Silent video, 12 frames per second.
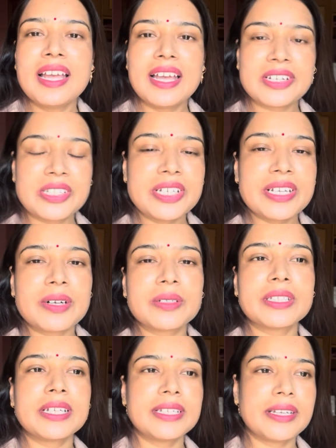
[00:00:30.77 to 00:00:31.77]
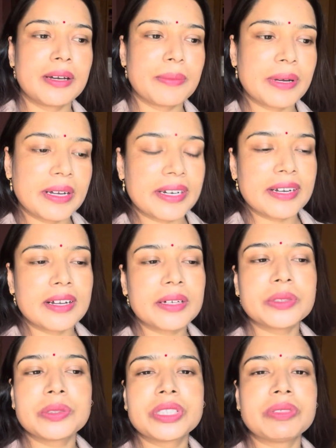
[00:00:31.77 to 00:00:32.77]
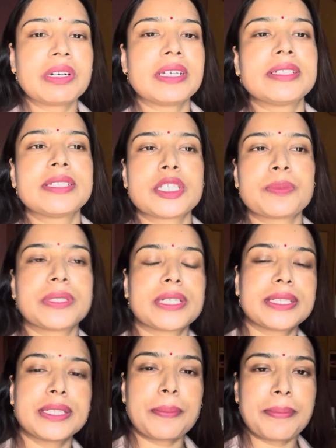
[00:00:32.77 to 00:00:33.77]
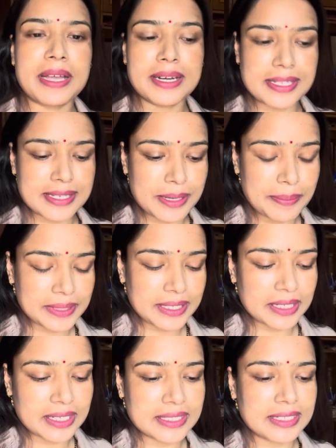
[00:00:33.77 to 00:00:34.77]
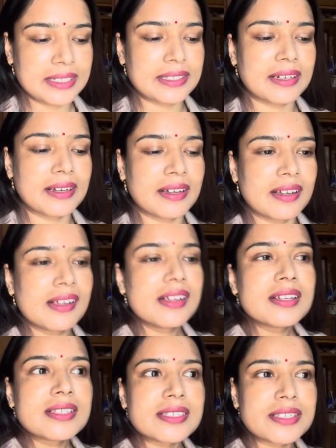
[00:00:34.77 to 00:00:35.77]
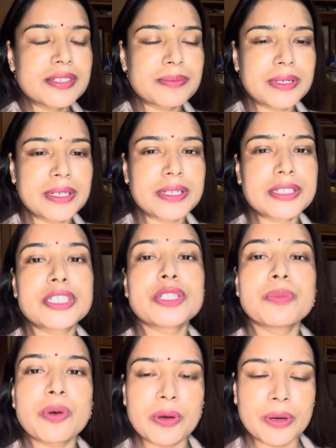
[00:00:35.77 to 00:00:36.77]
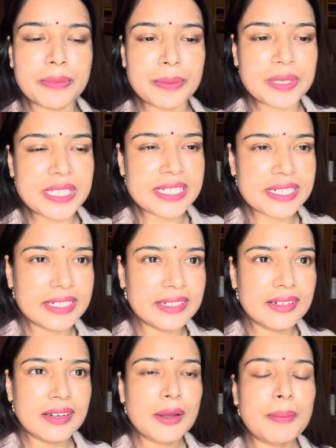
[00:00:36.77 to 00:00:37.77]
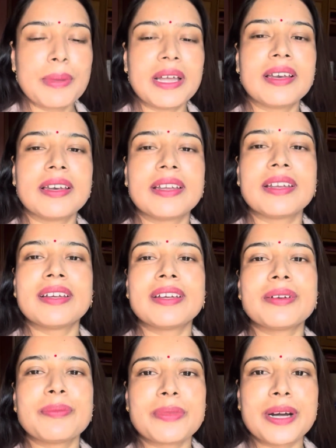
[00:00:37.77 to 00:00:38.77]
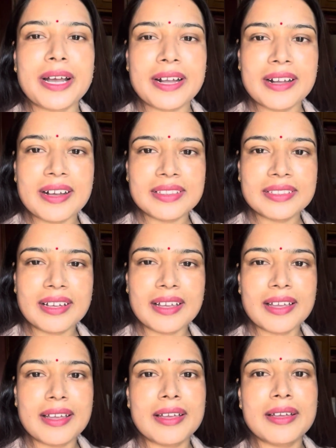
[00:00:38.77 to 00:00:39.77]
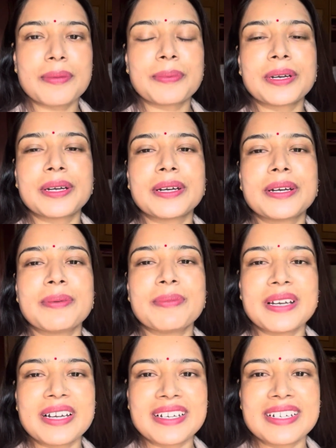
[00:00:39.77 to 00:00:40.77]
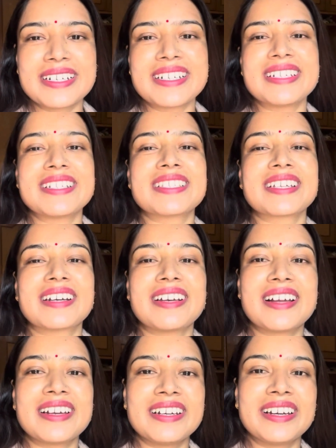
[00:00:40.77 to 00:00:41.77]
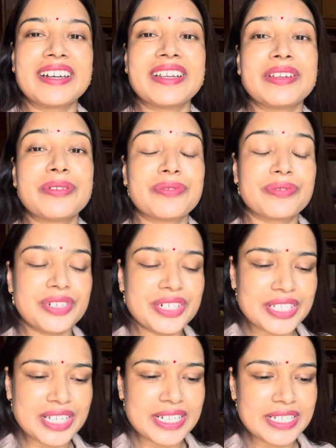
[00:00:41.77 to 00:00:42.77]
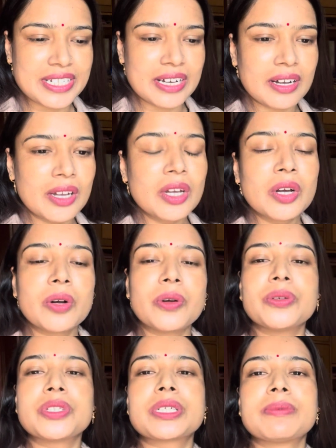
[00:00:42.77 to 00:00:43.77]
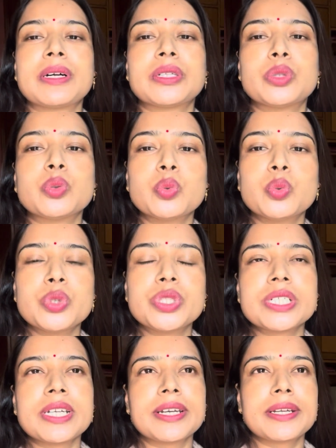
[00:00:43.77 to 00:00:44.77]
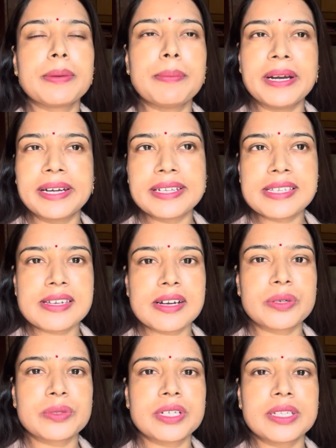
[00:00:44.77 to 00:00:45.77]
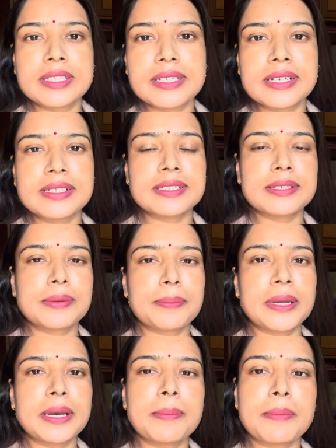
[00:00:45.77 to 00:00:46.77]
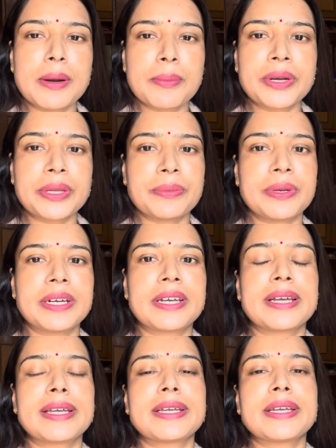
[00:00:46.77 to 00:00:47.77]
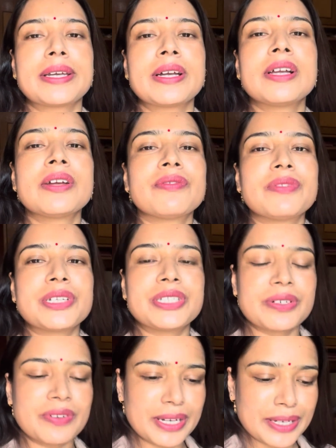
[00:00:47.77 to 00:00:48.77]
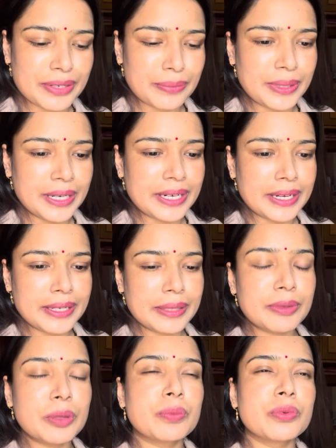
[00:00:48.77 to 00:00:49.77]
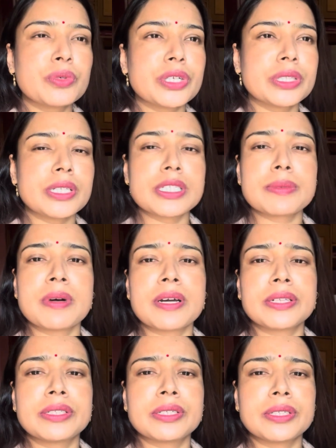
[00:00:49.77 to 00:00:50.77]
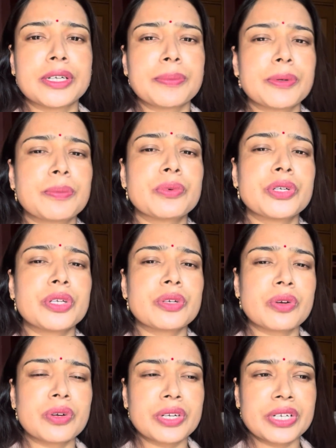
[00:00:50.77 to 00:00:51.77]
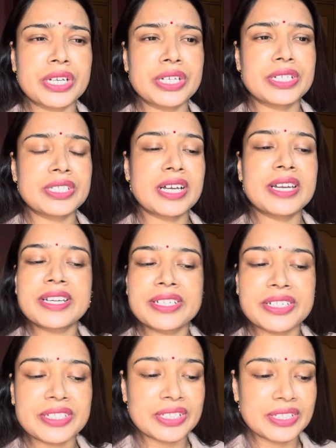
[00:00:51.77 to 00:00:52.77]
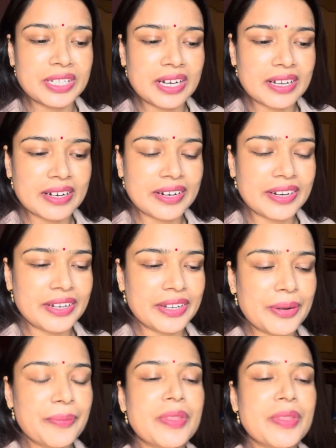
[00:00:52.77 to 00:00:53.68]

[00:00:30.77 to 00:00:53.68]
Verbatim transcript: एक्चुअली क्या होता है कि हमारे यहाँ तो दिवाली 10-15 दिन पहले से ही पता लग जाता है जिसमें सिरमौर में बेसिकली पहले मड़ाग आता है फिर डमलाइन टी सकलाइन टी फिर साजा और उसके बाद दूज यानी कि भेंटें स्टार्ट हो जाती है जैसे पहले मामा की भेंट आएगी फिर जवाई की भेंट आएगी मतलब पूरे दस बारह दिन घर पे पूरी रौनक रहेगी सारे रिश्तेदार आएंगे